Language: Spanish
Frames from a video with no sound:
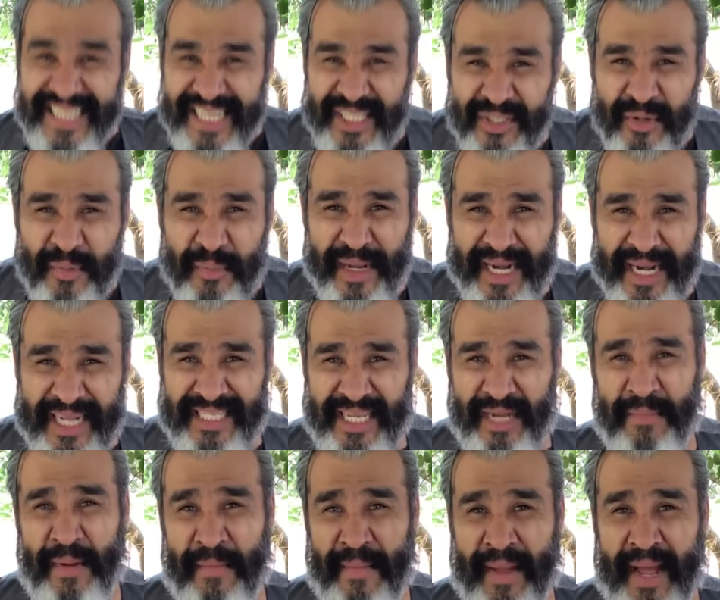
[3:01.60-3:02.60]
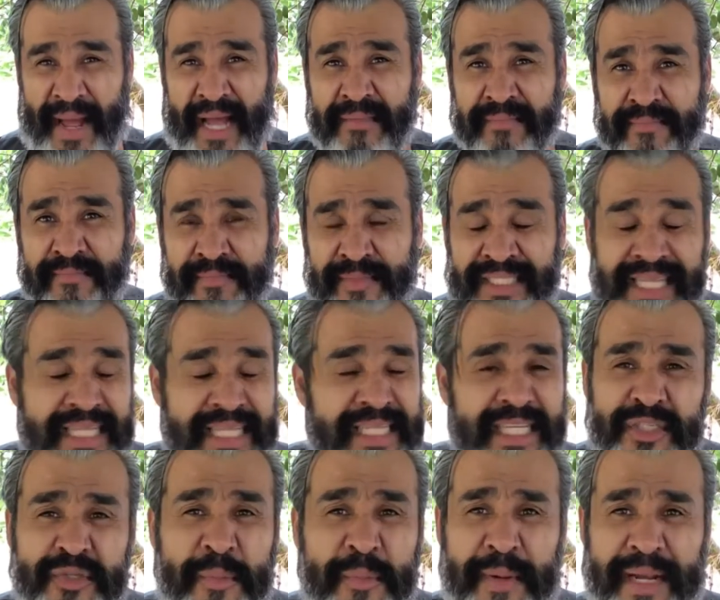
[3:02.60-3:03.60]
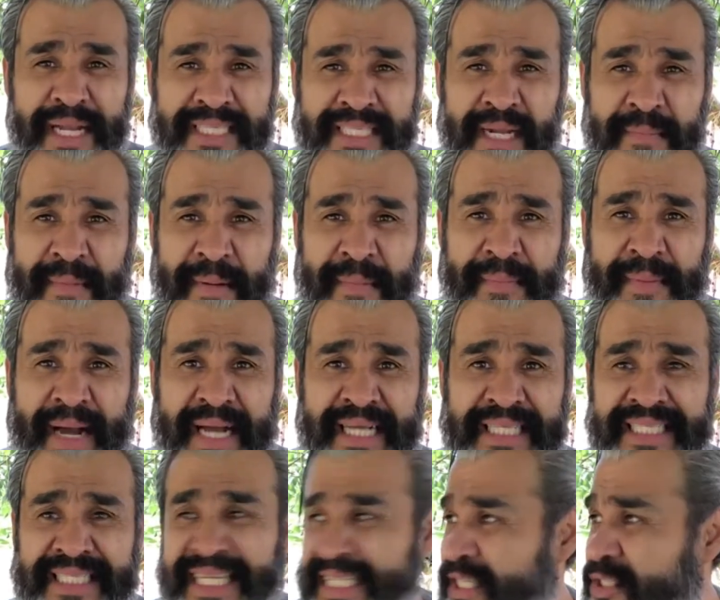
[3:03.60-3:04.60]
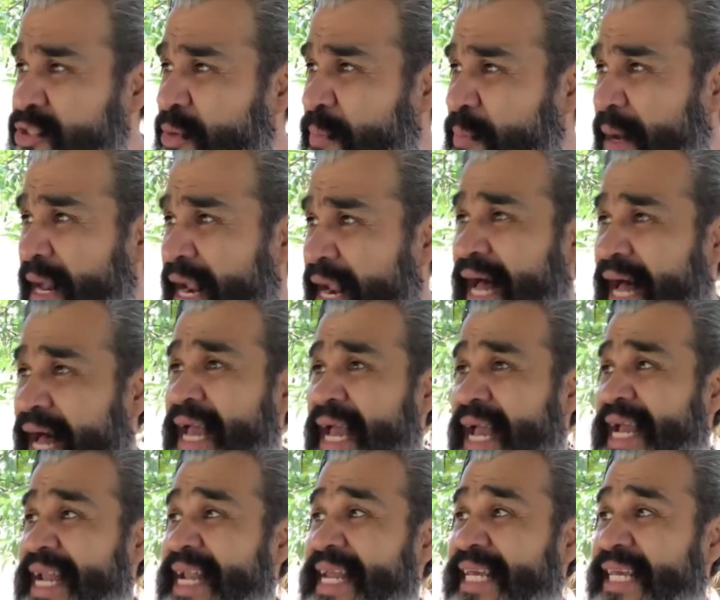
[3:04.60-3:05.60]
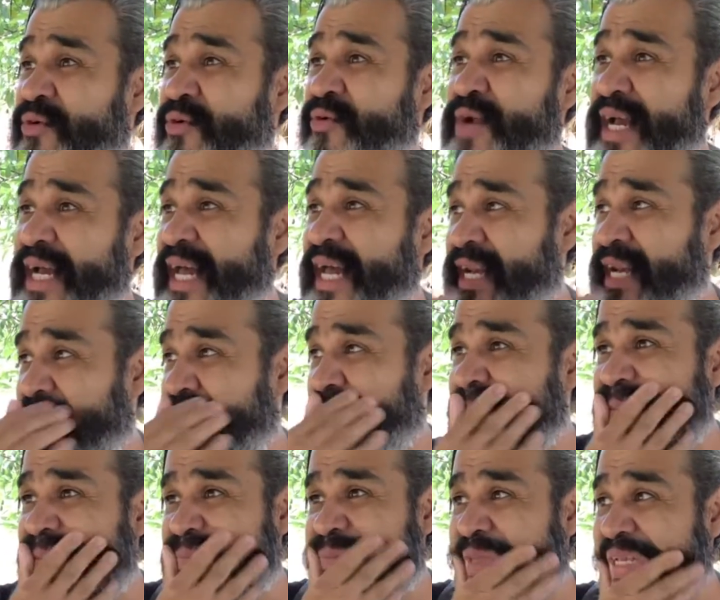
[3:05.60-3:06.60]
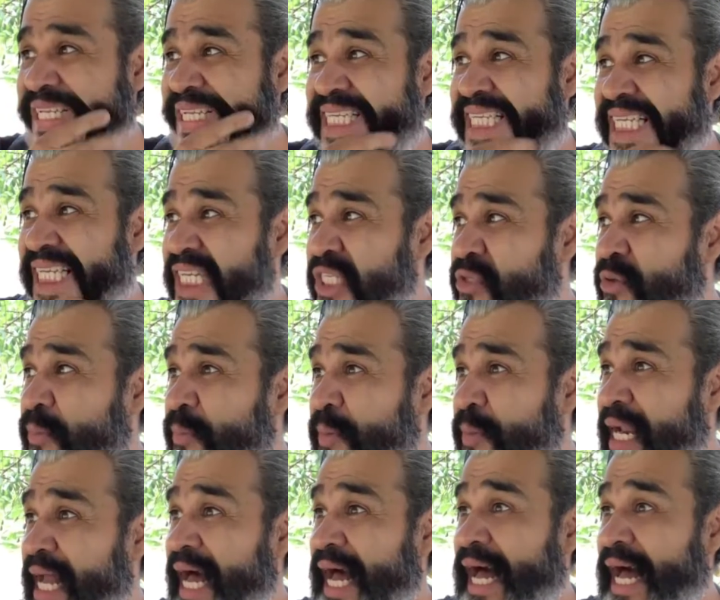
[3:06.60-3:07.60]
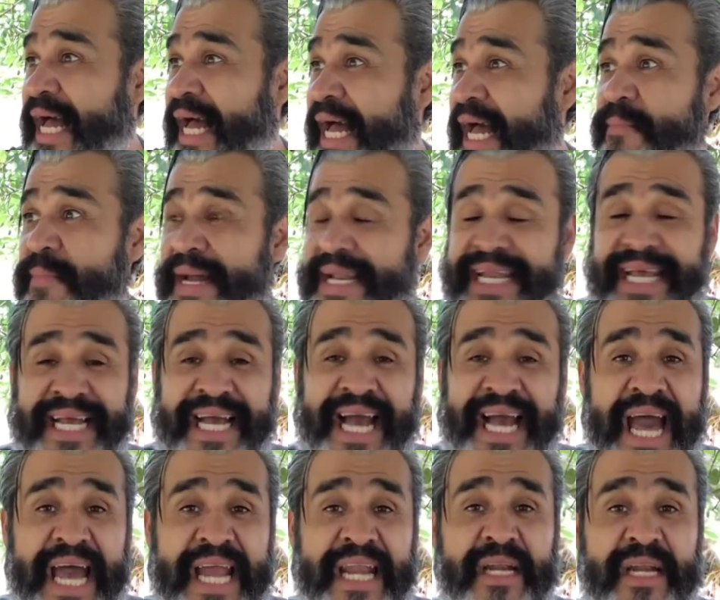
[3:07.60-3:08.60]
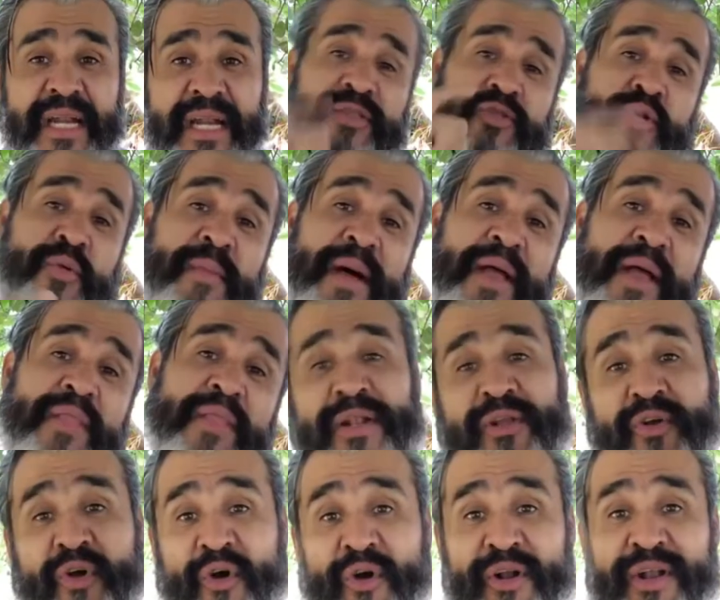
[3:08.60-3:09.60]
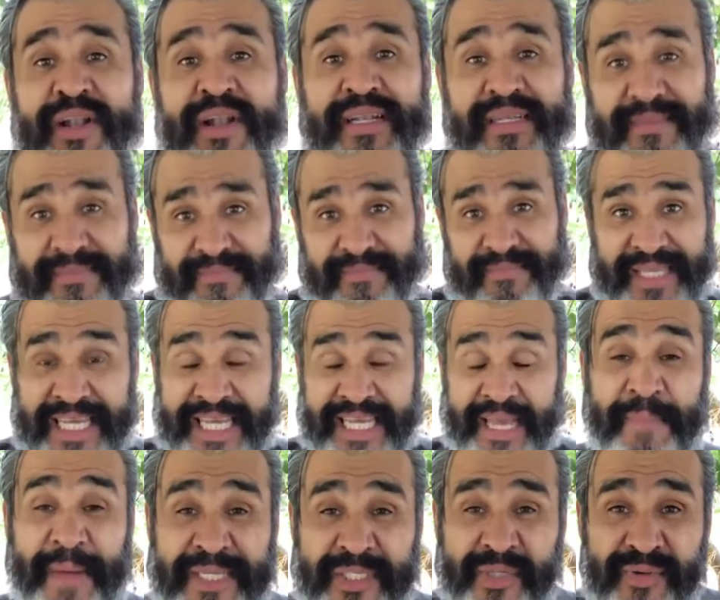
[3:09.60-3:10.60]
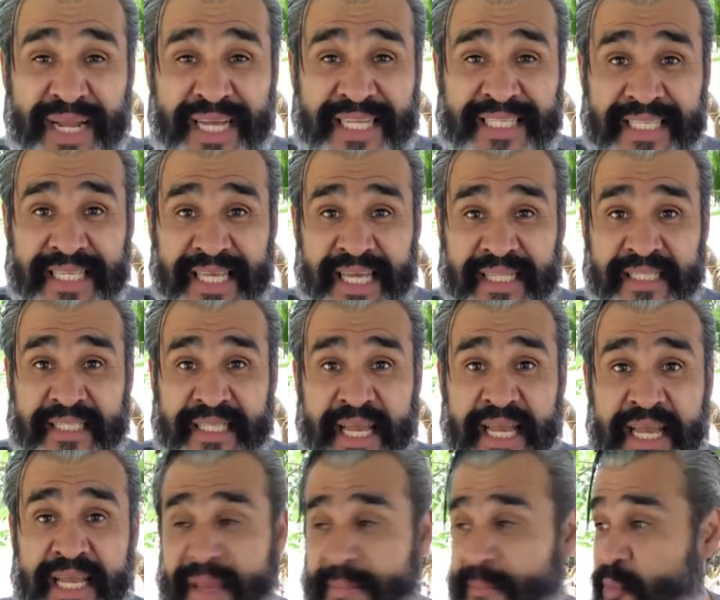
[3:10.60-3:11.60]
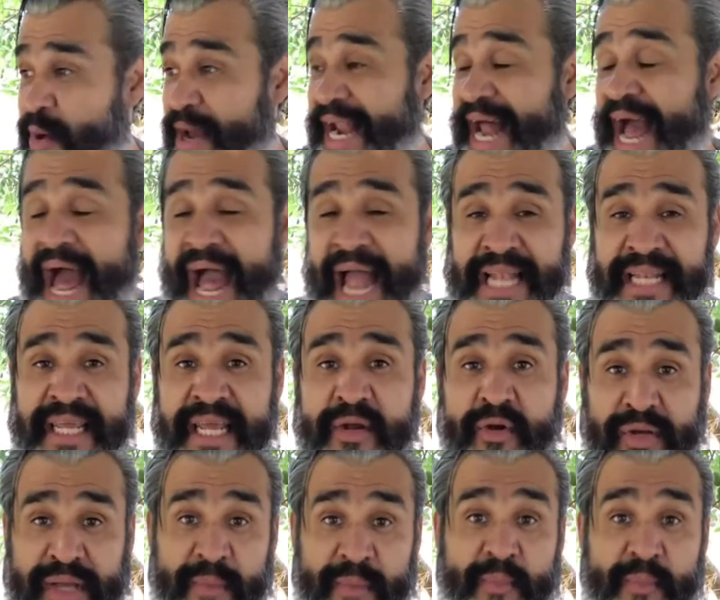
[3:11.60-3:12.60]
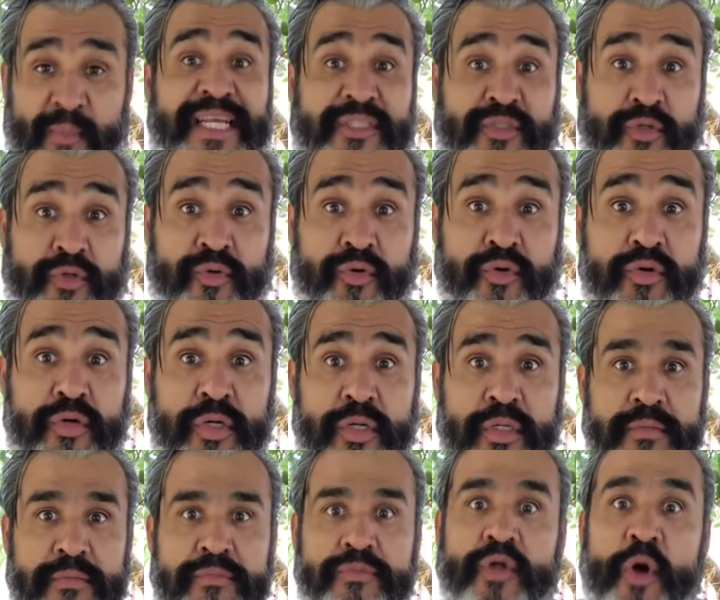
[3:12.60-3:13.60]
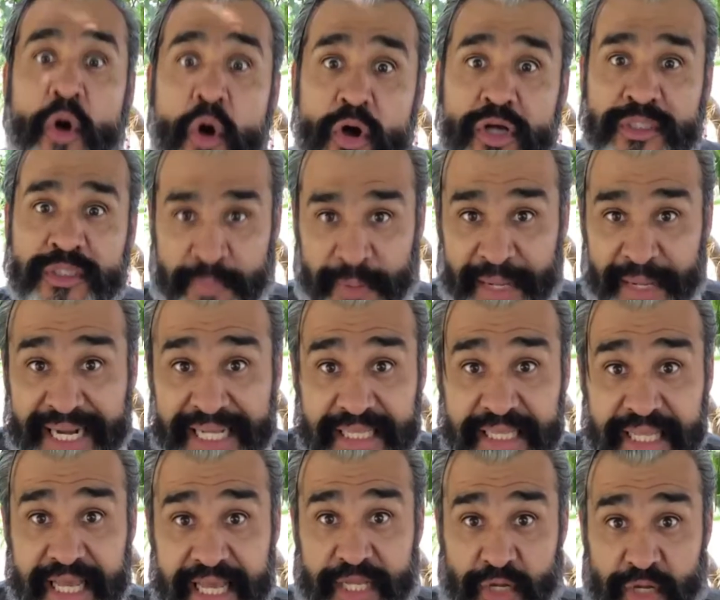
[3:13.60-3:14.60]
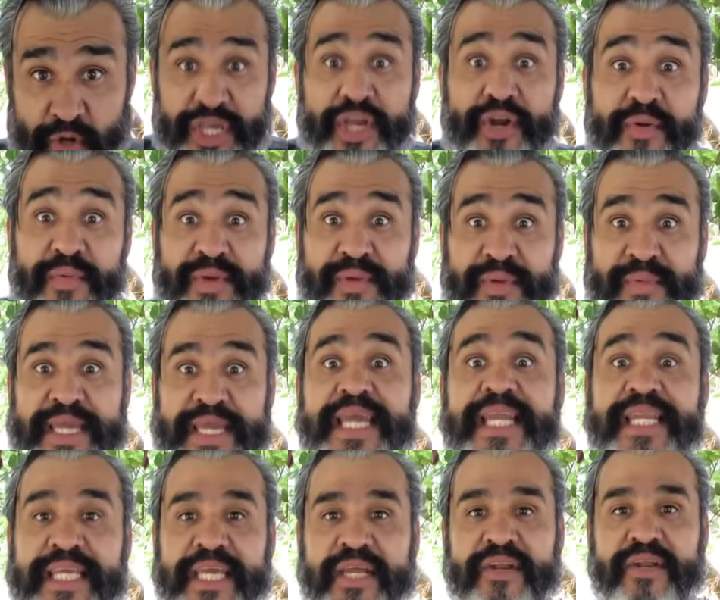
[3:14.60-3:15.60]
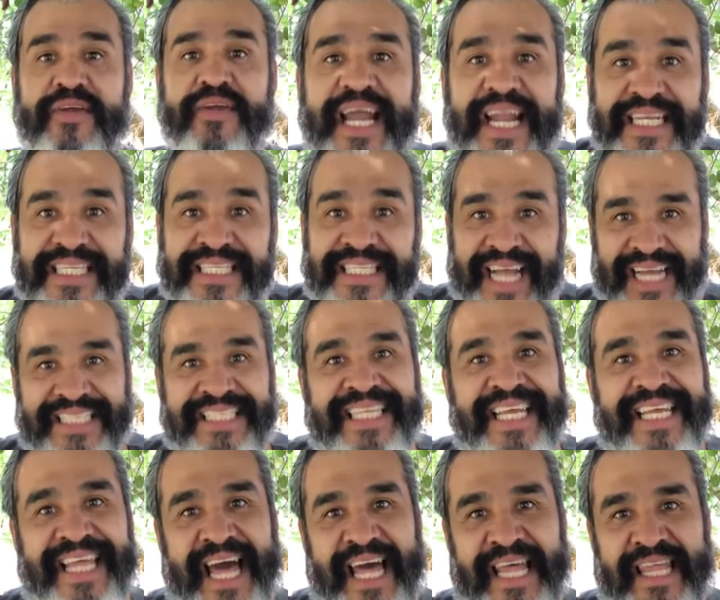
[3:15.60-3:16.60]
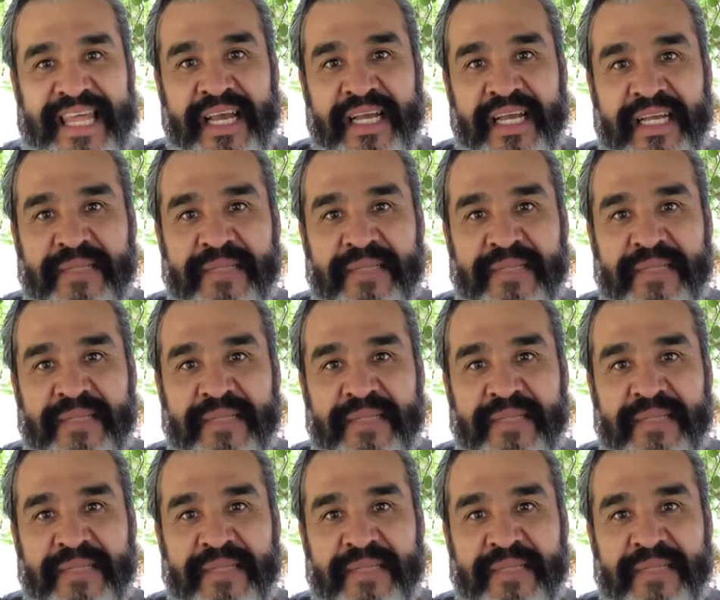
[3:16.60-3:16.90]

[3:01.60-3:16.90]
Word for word: listo para ser mamá? ¿Estás listo para ser papá? ¿Estás listo para elegir una carrera? ¿Estás listo para manejar tomando alcohol y que pase un accidente, que muera alguien o que mueras tú? No, espérate, yo quiero vivir, quiero llegar hasta esta edad.